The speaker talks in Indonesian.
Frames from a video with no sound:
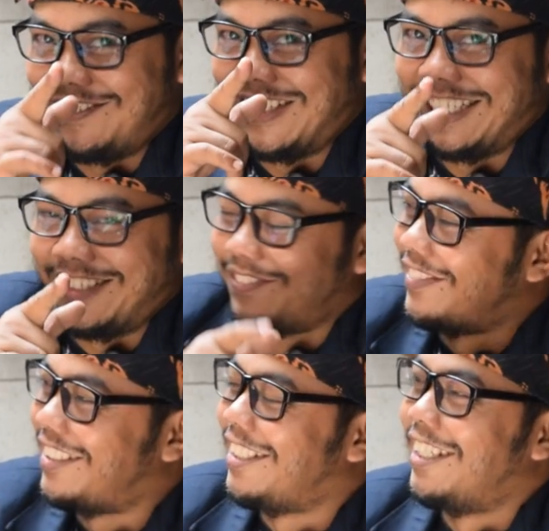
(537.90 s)
mantap
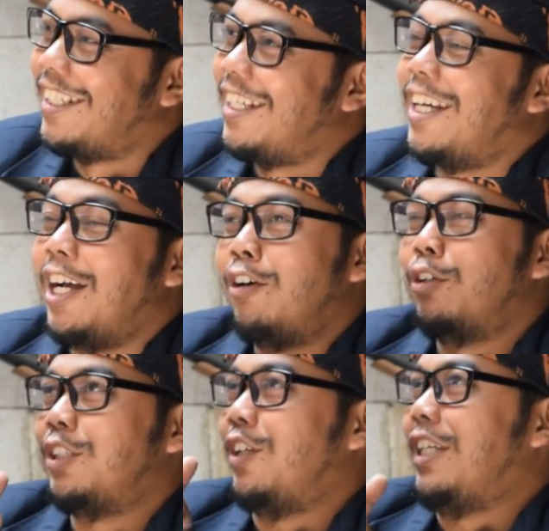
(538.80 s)

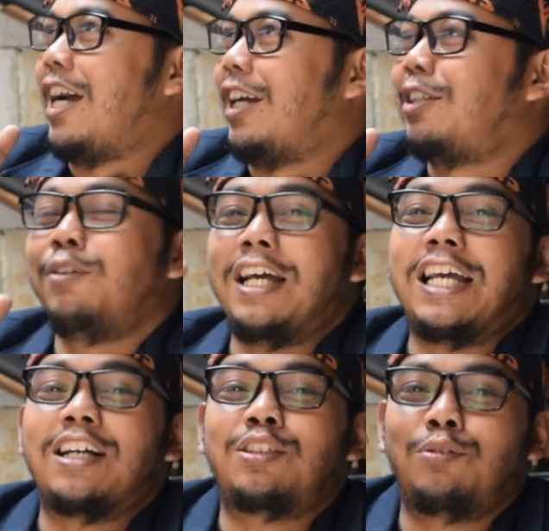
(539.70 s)
untuk yang kedua
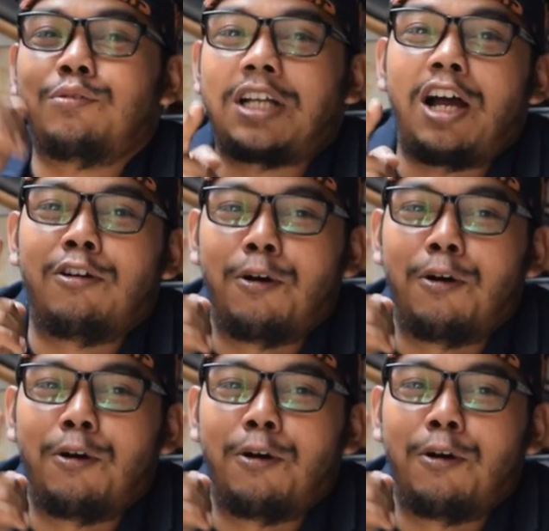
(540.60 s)
yang suka